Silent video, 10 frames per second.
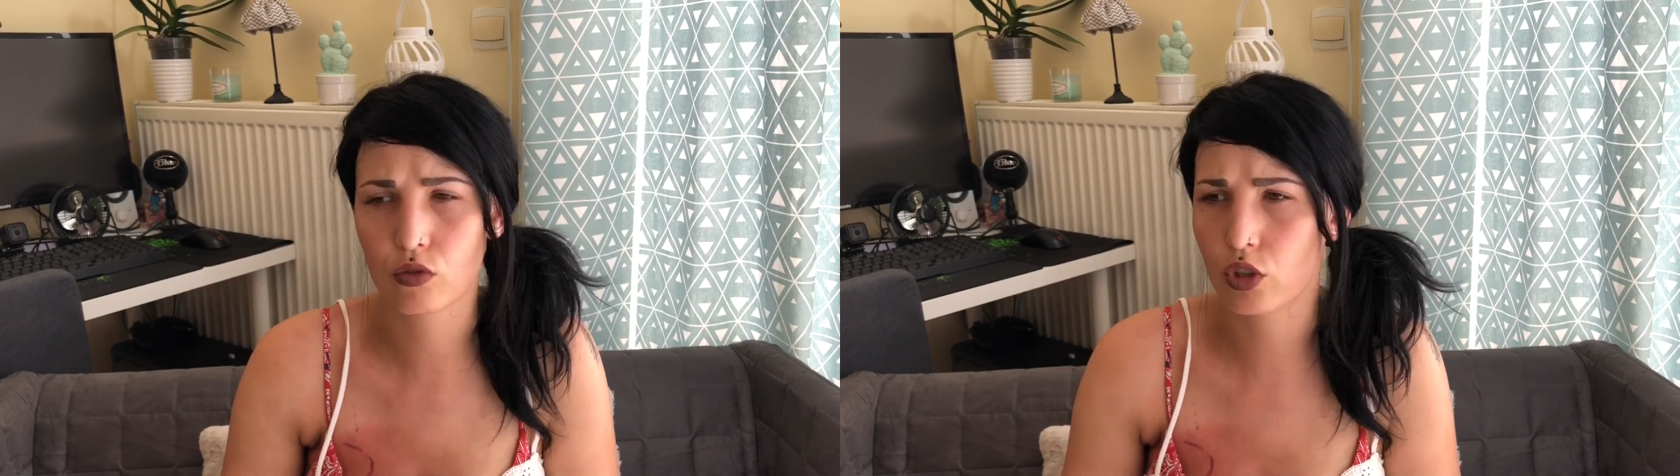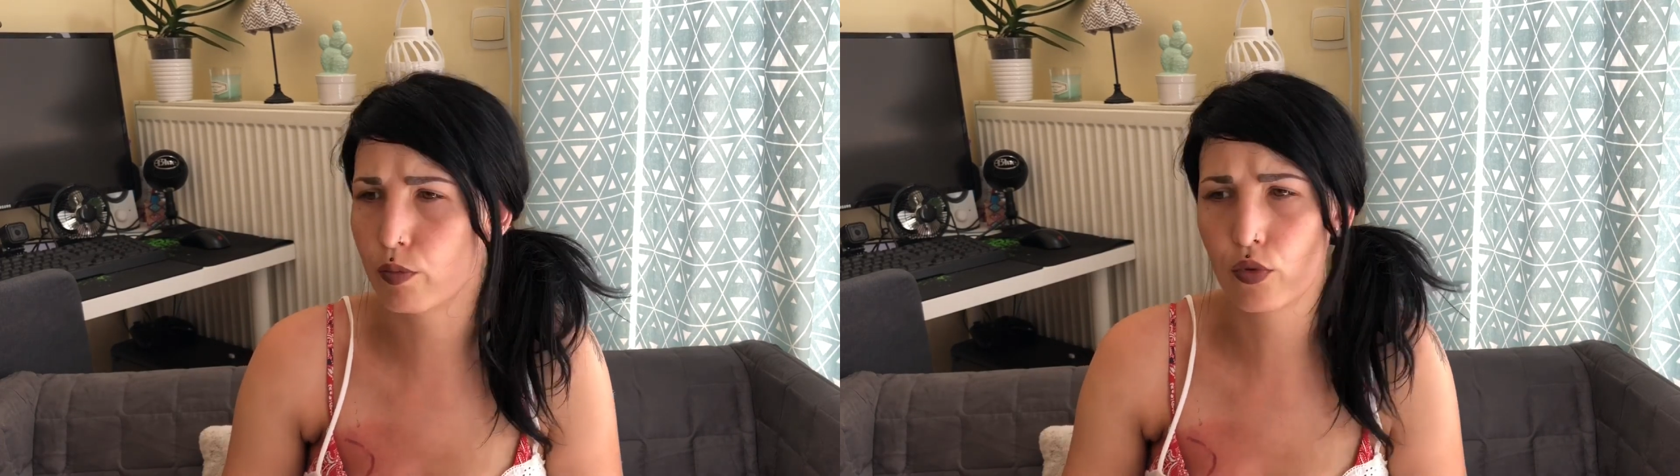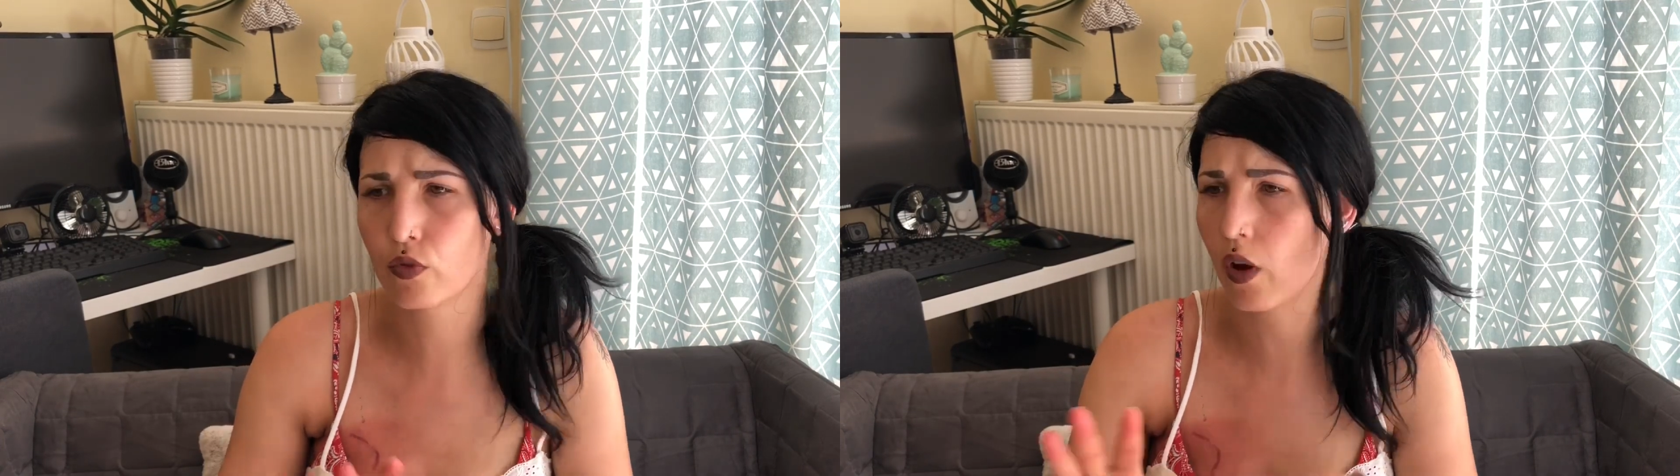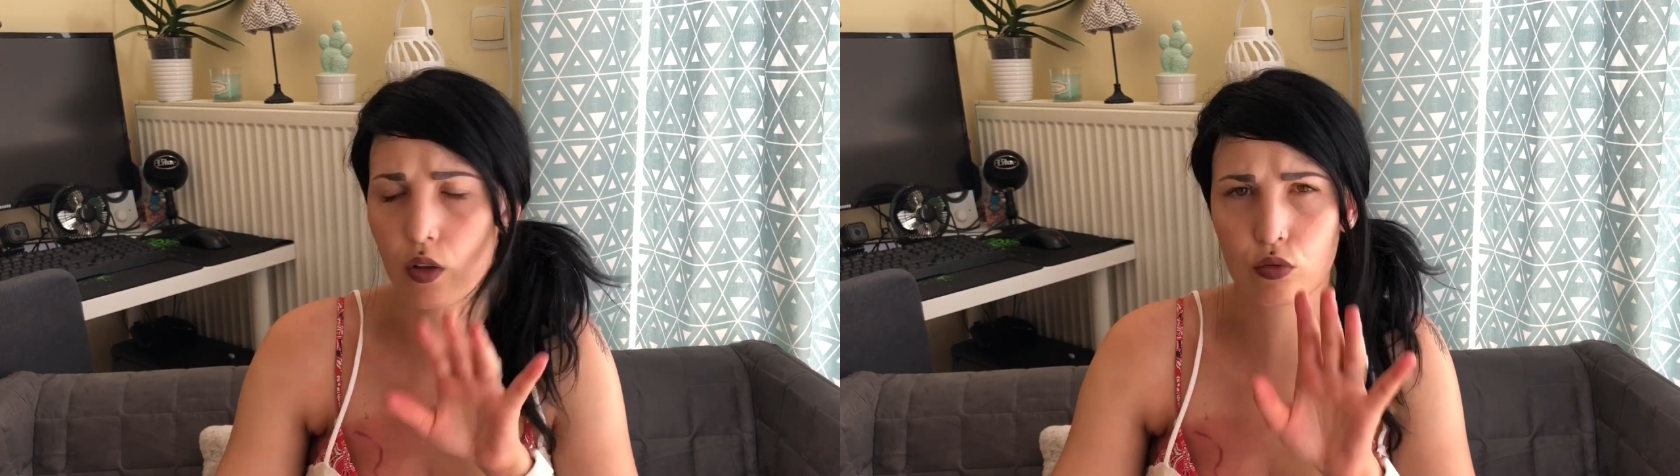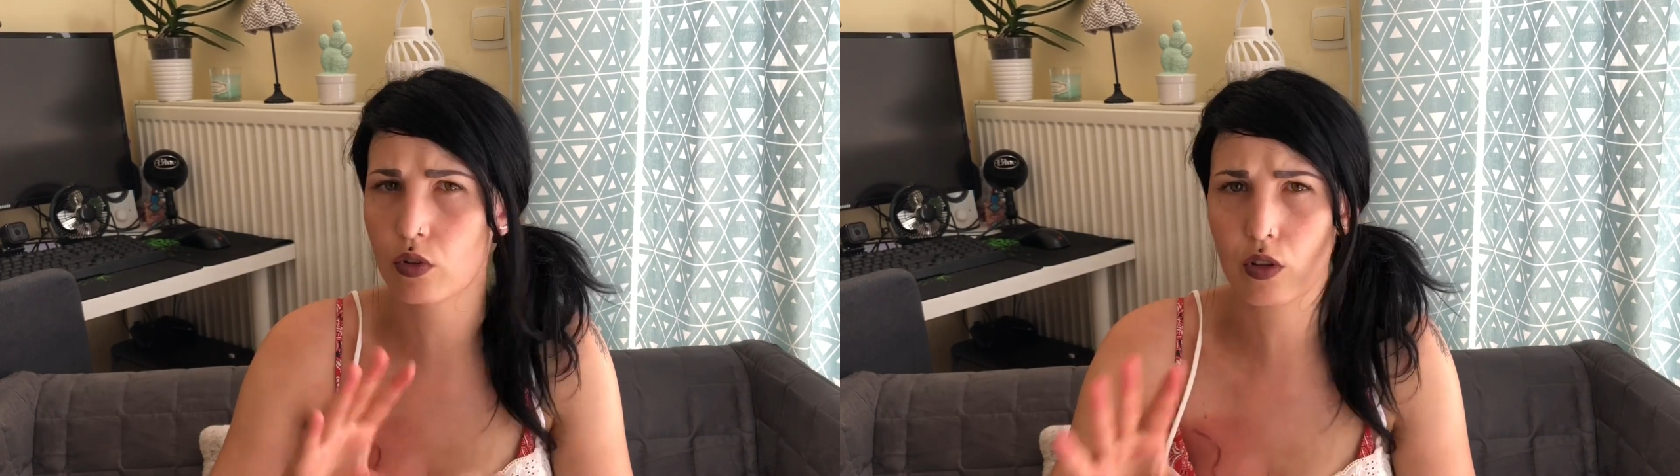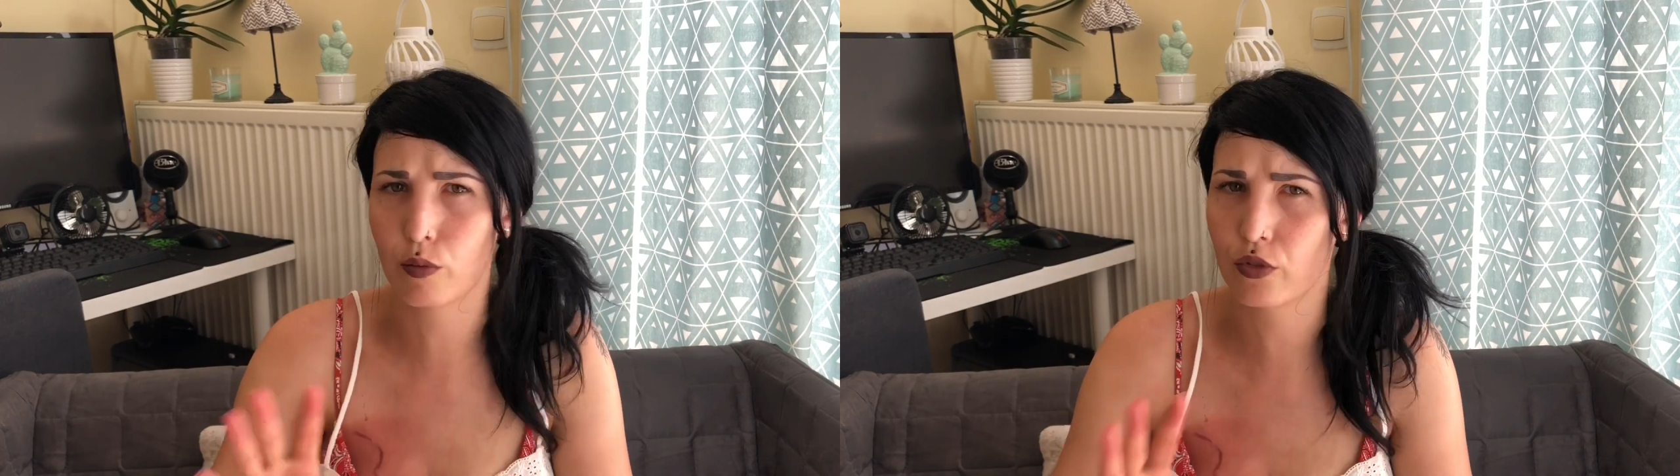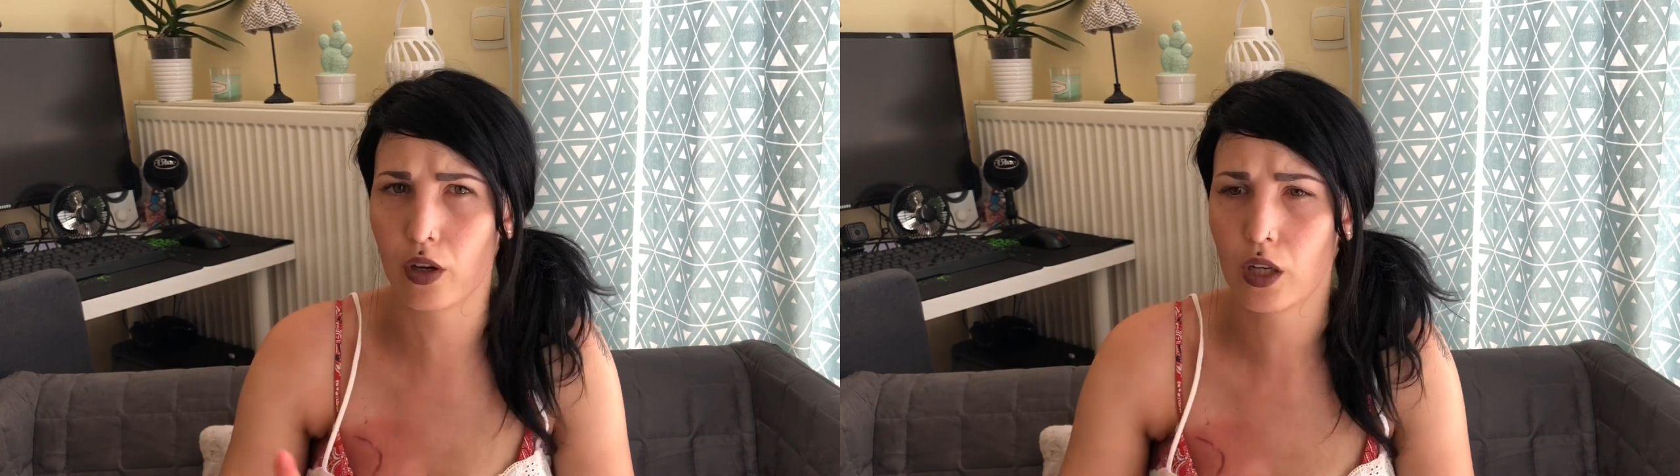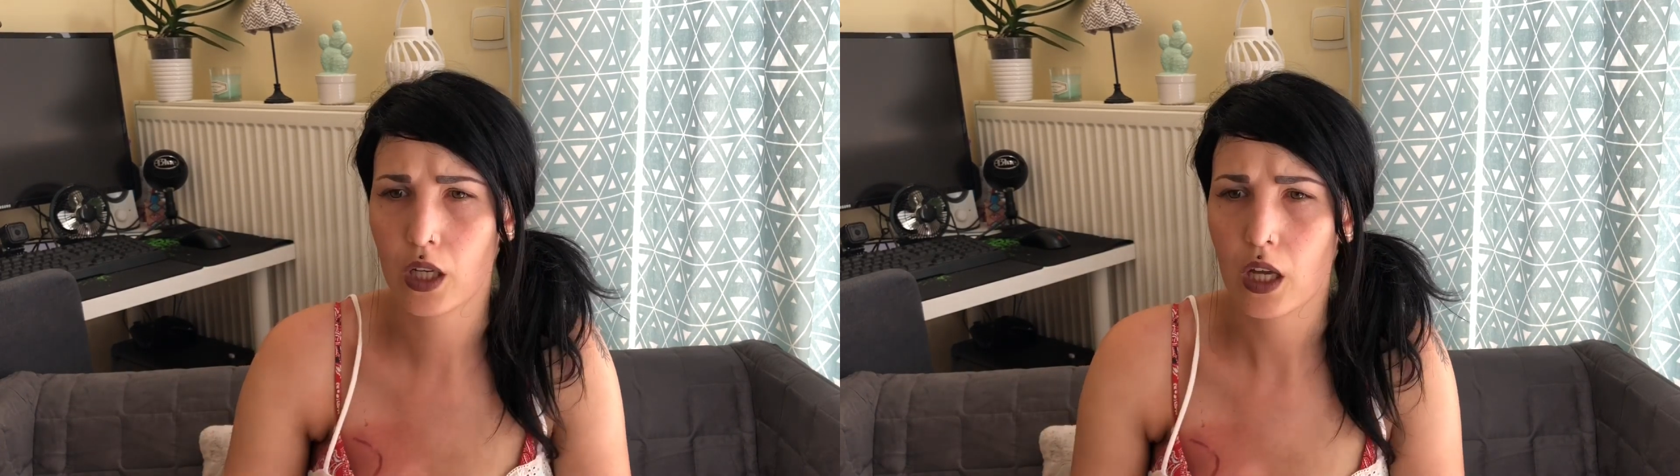Je sais plus, enfin un truc comme
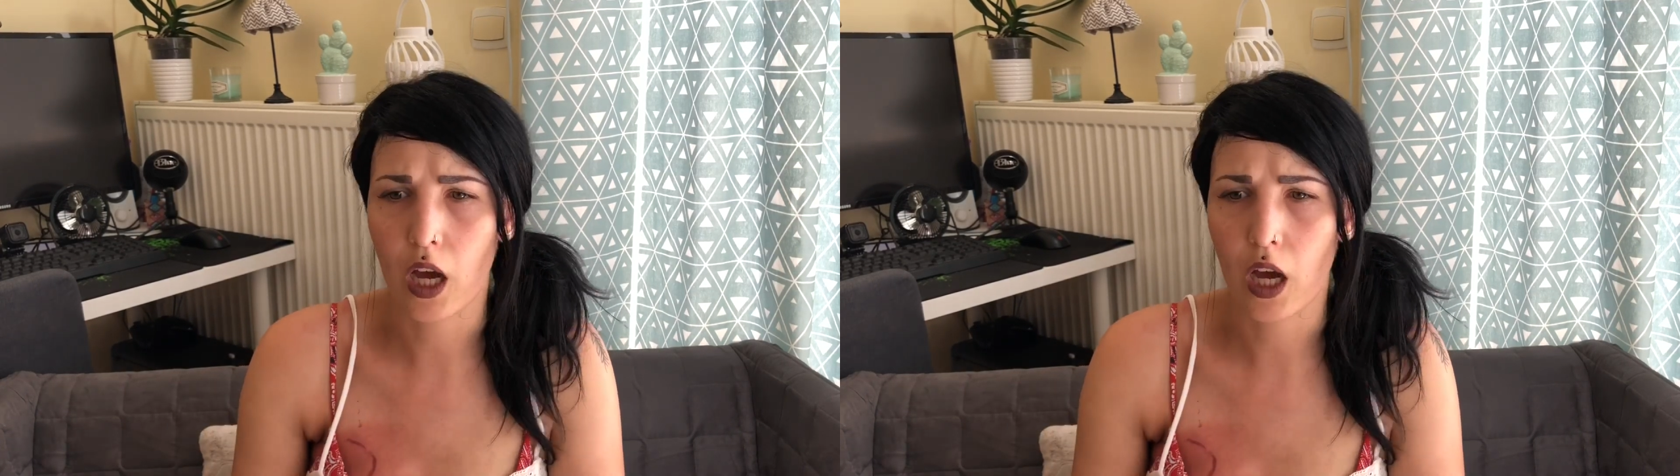ça.